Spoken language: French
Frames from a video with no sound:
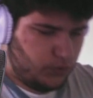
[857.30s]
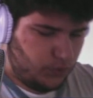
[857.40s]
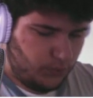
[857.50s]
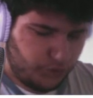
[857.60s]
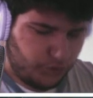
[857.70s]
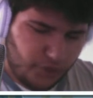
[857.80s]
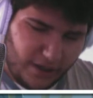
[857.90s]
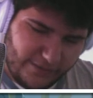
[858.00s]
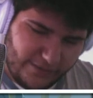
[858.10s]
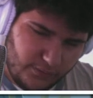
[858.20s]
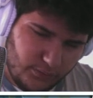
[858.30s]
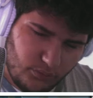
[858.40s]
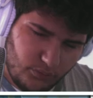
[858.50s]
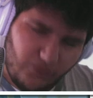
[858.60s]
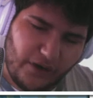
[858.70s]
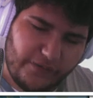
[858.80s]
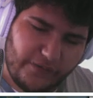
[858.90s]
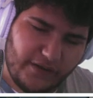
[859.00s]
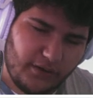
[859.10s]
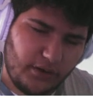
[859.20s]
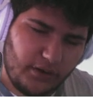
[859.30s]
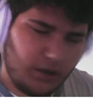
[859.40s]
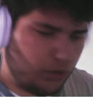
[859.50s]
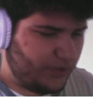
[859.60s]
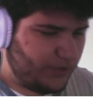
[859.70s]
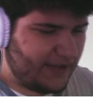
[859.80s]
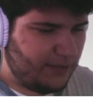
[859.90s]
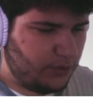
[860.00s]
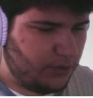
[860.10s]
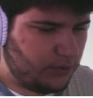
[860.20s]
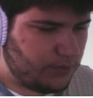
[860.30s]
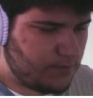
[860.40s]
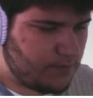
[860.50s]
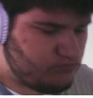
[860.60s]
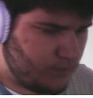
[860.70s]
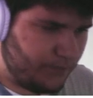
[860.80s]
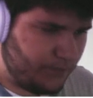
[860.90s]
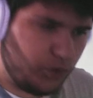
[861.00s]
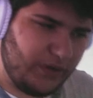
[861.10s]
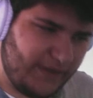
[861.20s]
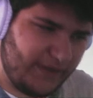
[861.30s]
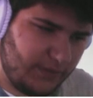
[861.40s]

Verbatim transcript: Mon tour arrive. On va réussir. On est calme. On est zen.